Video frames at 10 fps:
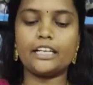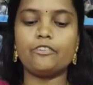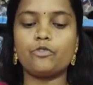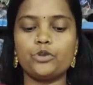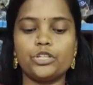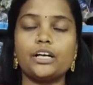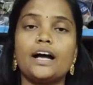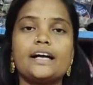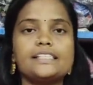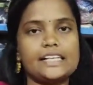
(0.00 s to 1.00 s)
கட் ஆஃப்
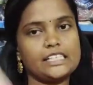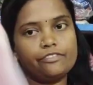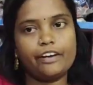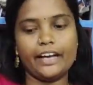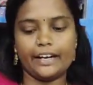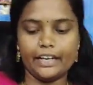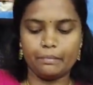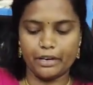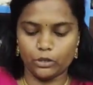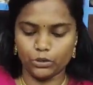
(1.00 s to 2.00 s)
கொடுத்துருக்காங்க ஜஸ்ட் ஃபைவ்
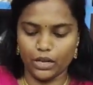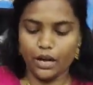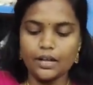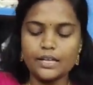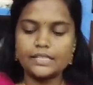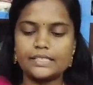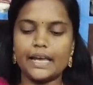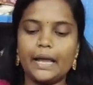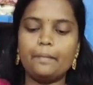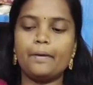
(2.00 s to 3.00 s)
ஹண்ட்ரட் மட்டும்தான்
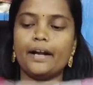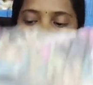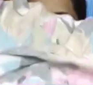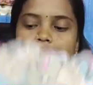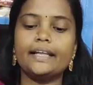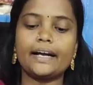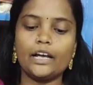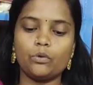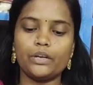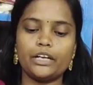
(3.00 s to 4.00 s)
சேம் மாடல்லே இந்த கலர்